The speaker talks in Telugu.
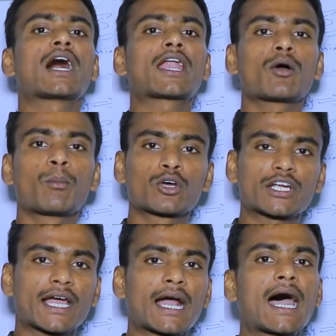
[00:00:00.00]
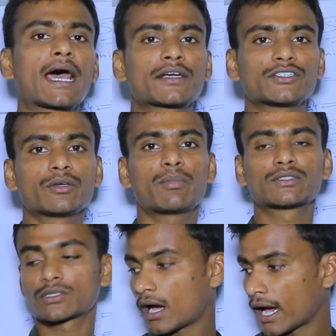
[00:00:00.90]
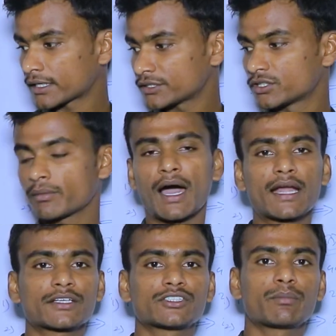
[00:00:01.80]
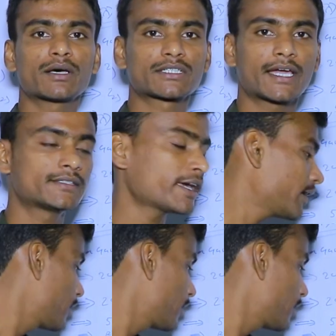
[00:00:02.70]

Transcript: దాంట్లో మొదటగా ఆర్టీసీ బస్ ఆర్టీసీ ఆర్టీసీ బస్కి అయితే